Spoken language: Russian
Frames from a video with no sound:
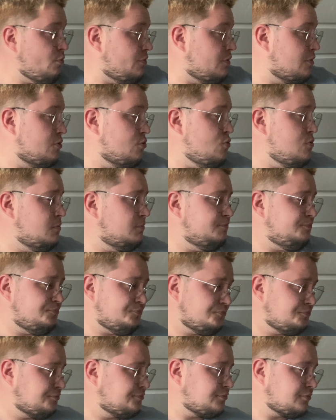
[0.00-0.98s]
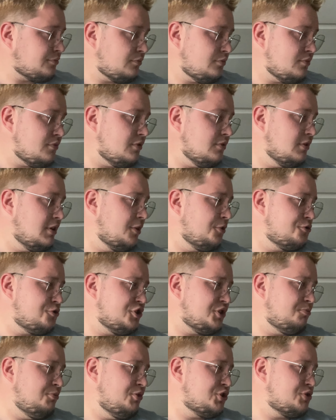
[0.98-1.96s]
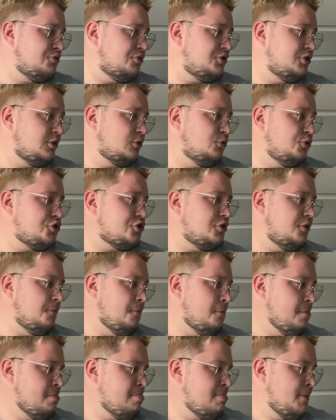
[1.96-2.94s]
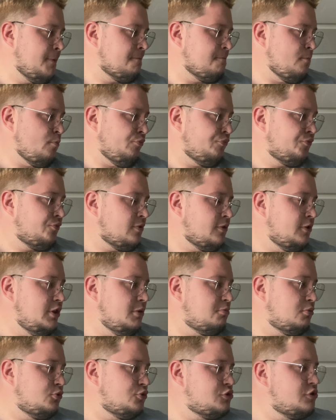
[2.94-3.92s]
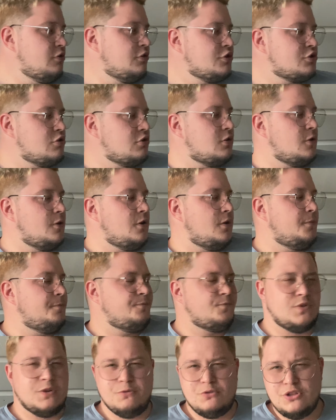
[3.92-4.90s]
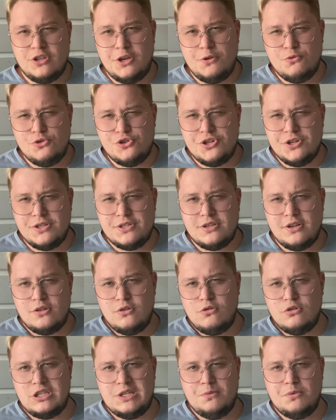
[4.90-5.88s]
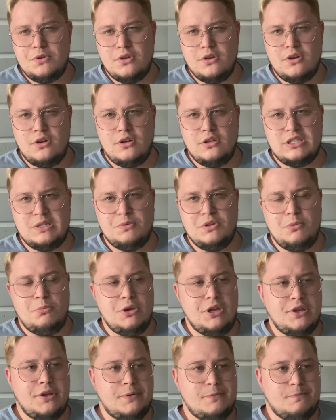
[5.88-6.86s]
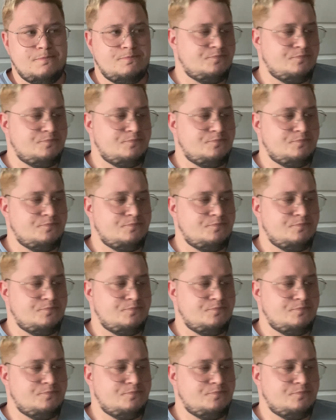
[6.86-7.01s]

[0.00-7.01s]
Ну, короче, смешивать их точно не получилось что-то выдающееся, но тем, э, тем не менее.